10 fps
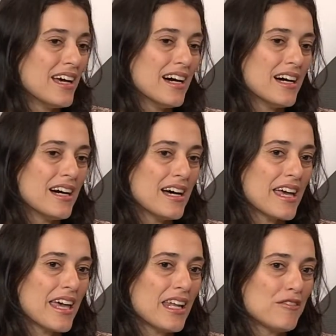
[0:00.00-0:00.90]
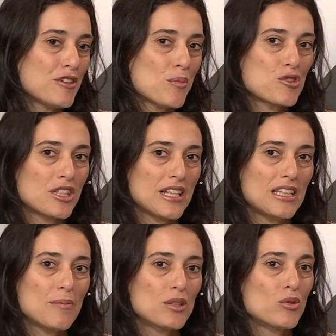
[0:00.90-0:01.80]
Uh, ela foi
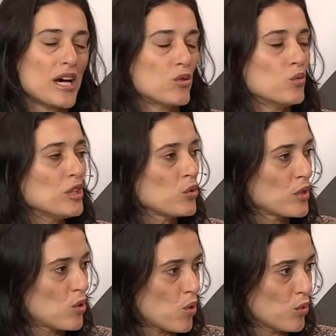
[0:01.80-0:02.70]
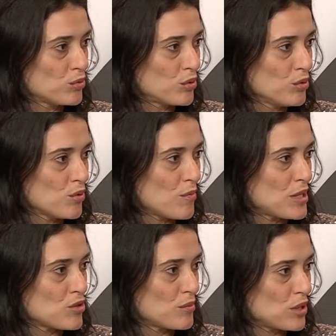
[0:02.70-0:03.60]
projetada para durar um único encontro, com
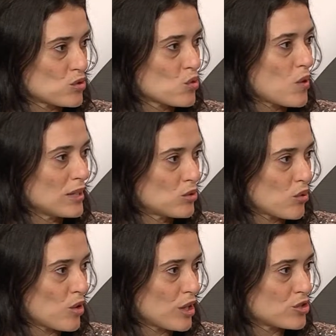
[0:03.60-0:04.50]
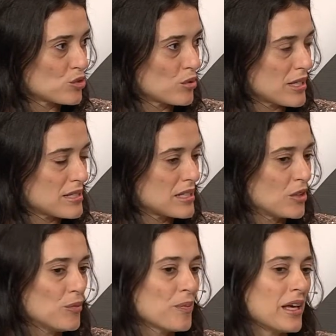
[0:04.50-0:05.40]
mais ou menos quatro horas de
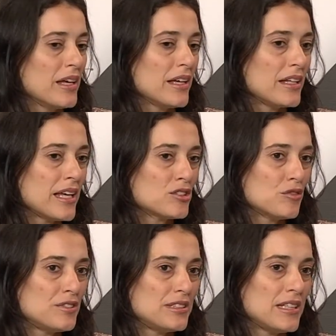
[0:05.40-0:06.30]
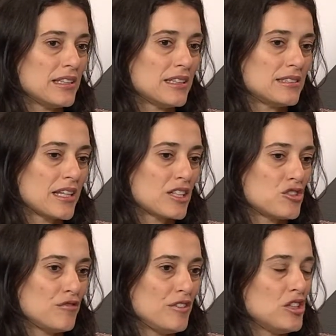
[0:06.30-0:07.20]
duração. E nesta oficina, cerca
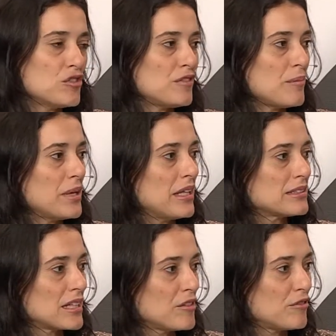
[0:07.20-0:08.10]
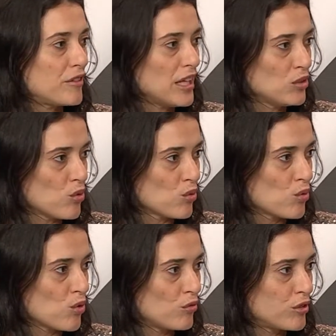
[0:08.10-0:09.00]
de 20 famílias que enfrentam
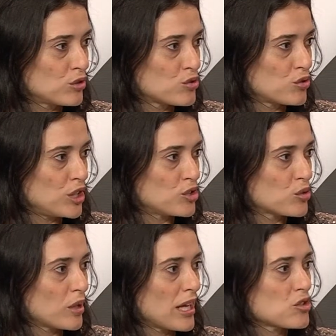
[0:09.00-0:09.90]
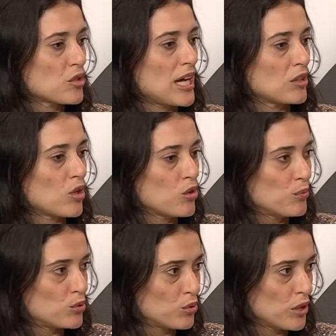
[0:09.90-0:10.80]
algum conflito jurídico relacionado à
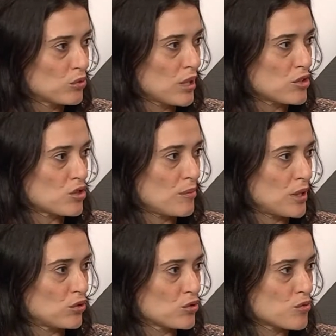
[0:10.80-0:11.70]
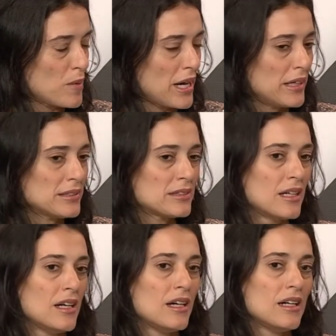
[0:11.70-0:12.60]
ruptura do relacionamento dos pais
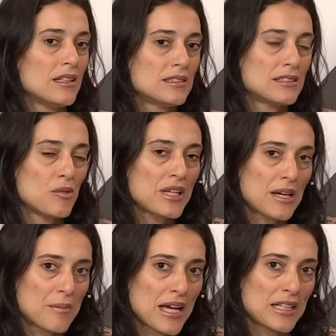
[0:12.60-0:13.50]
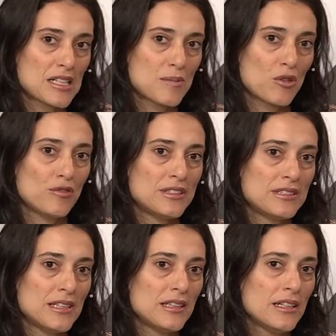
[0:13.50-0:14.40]
uh, são encaminhadas para a
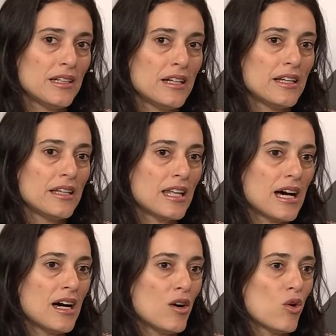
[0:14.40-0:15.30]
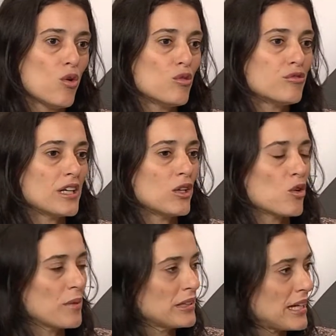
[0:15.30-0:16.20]
oficina e lá ouvem
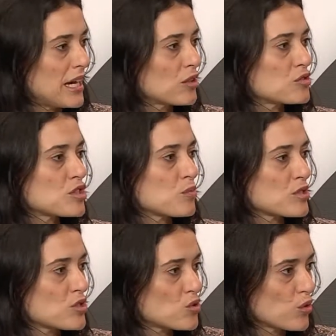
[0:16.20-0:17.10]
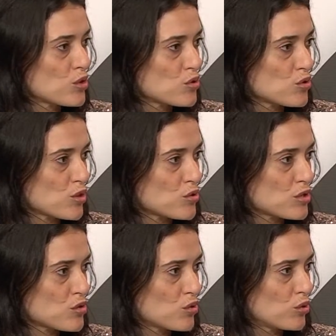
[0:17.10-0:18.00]
comentários e exposições dos
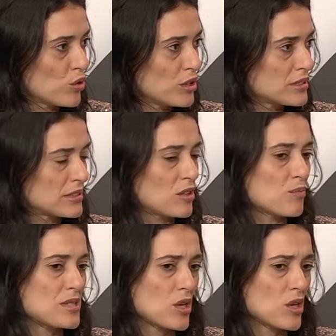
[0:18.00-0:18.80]
nossos instrutores, que são uhum.